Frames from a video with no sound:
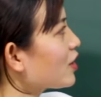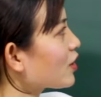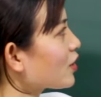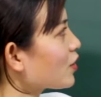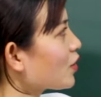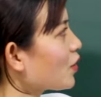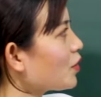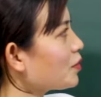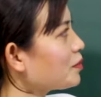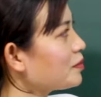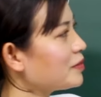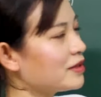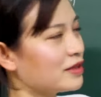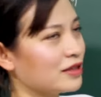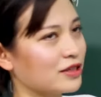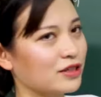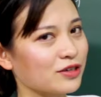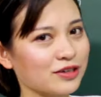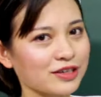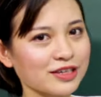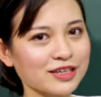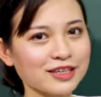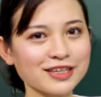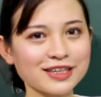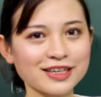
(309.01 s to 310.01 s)
Gôm ngự
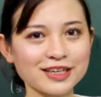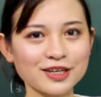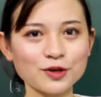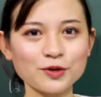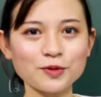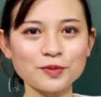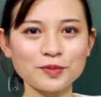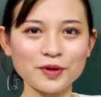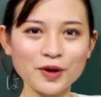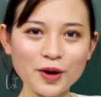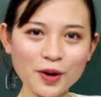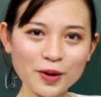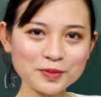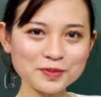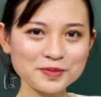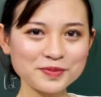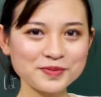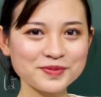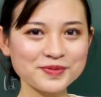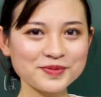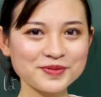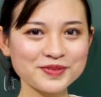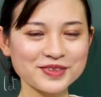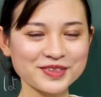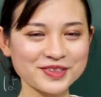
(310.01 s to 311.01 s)
có nghĩa là cái cục gôm,
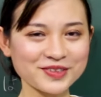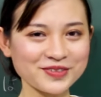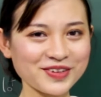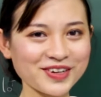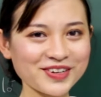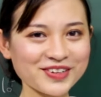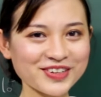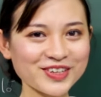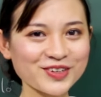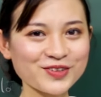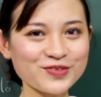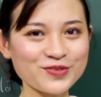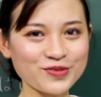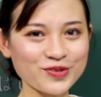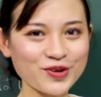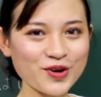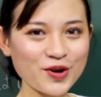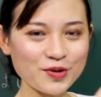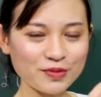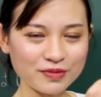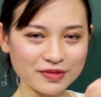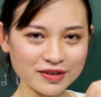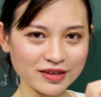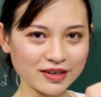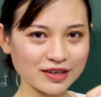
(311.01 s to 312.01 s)
đúng không? Cái cục
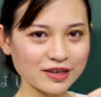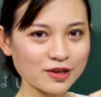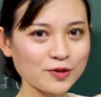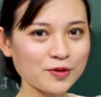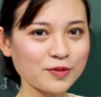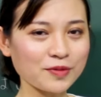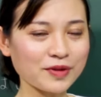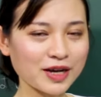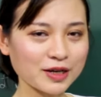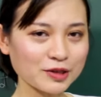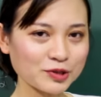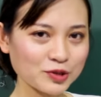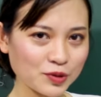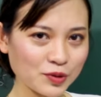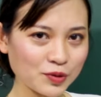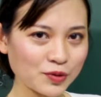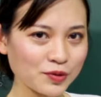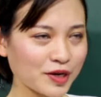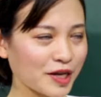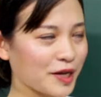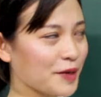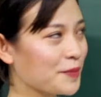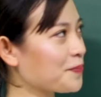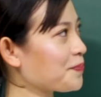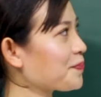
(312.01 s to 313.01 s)
gôm rồi cái cục cao
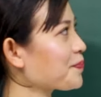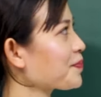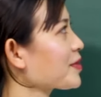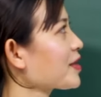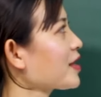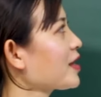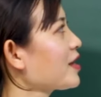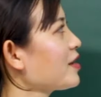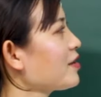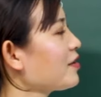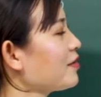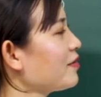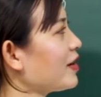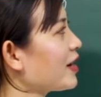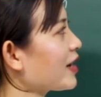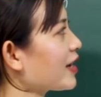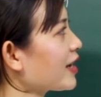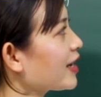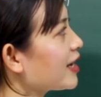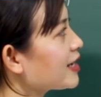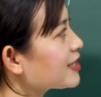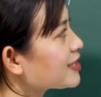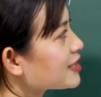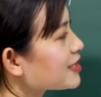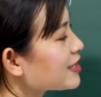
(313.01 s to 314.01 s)
su đấy. Và
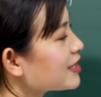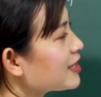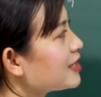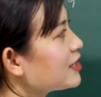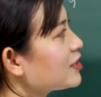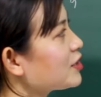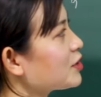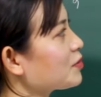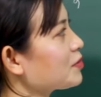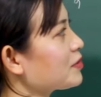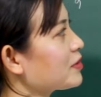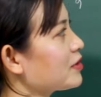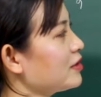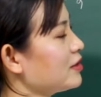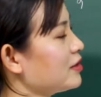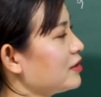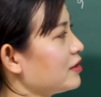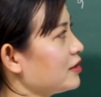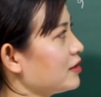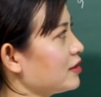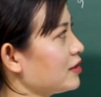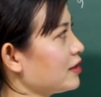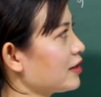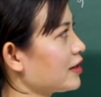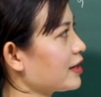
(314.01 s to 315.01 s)
keshi trong
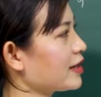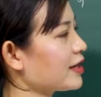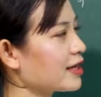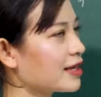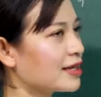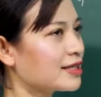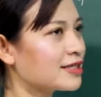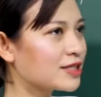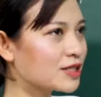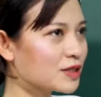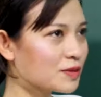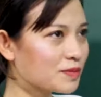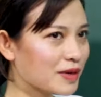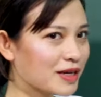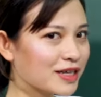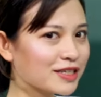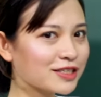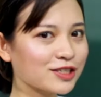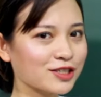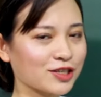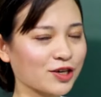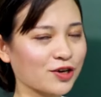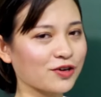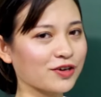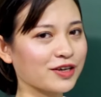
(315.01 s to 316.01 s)
từ keshimas
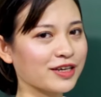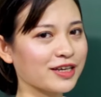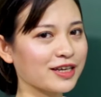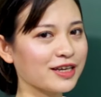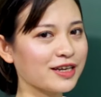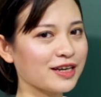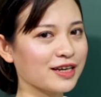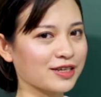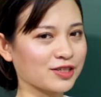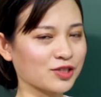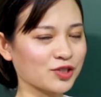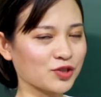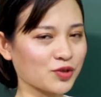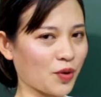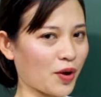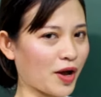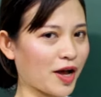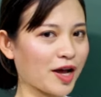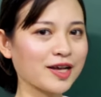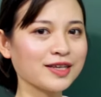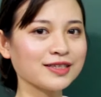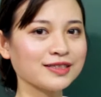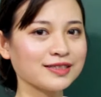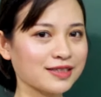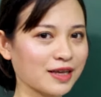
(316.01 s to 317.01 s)
có nghĩa là
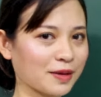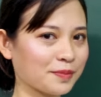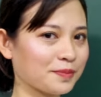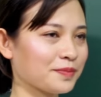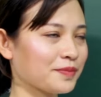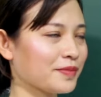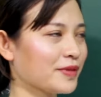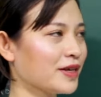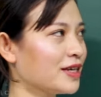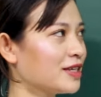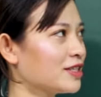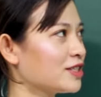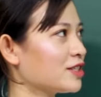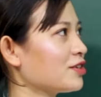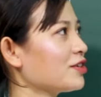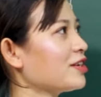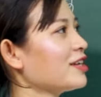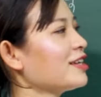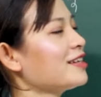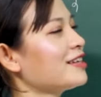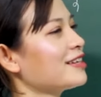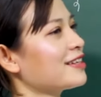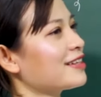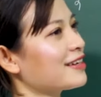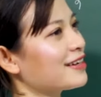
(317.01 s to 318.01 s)
xóa, dập, cho
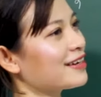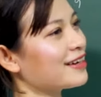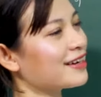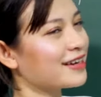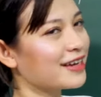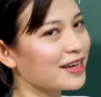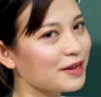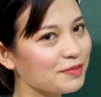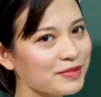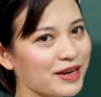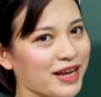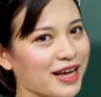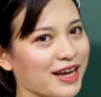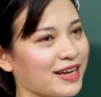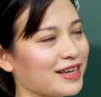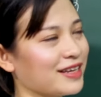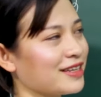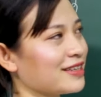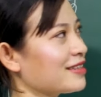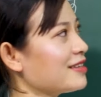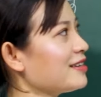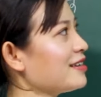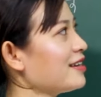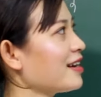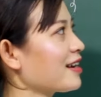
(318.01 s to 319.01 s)
nên người ta đã ghép lại,
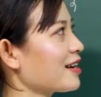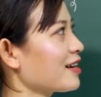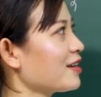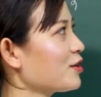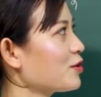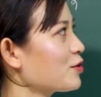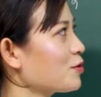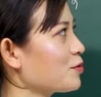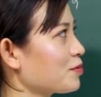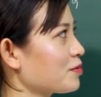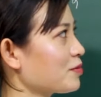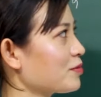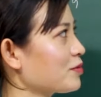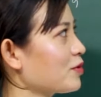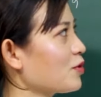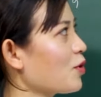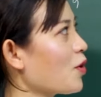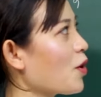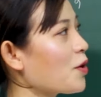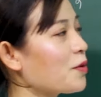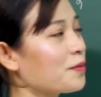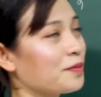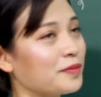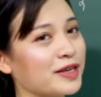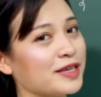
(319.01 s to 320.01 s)
tức là cái cục
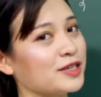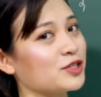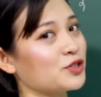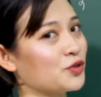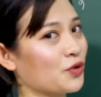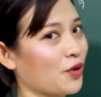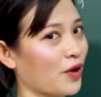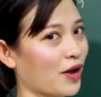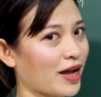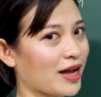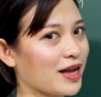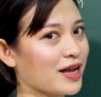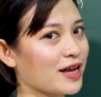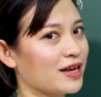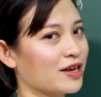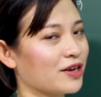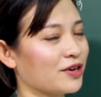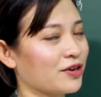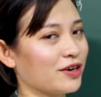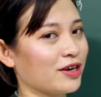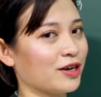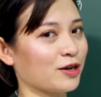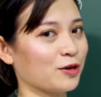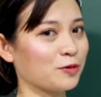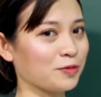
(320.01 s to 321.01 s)
gôm để xóa
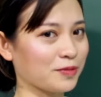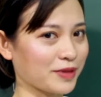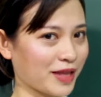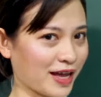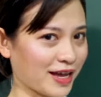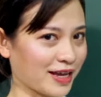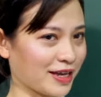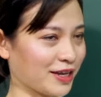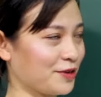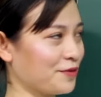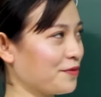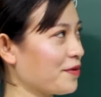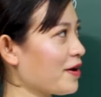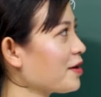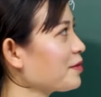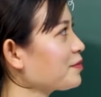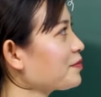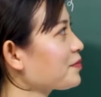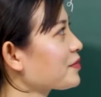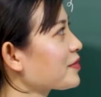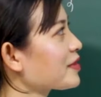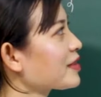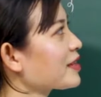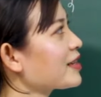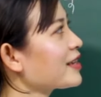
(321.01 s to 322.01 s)
gọi là cục tẩy, đúng không?
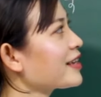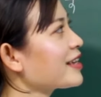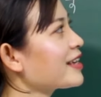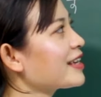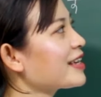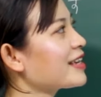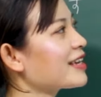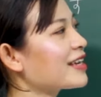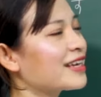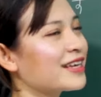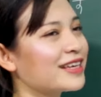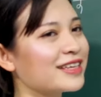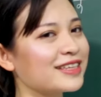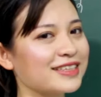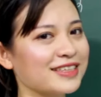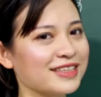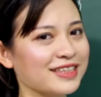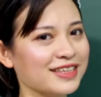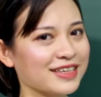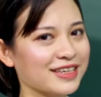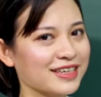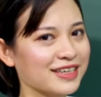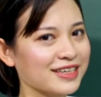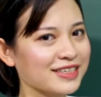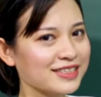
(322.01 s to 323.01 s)

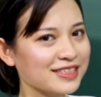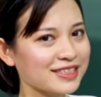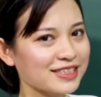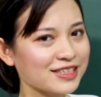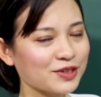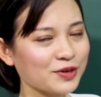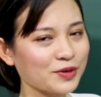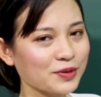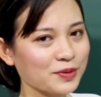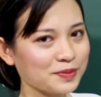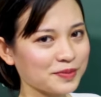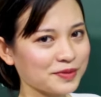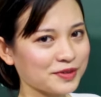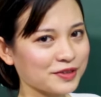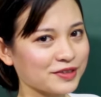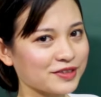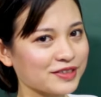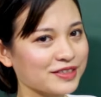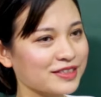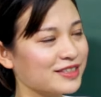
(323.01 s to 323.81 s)
Keshigomu,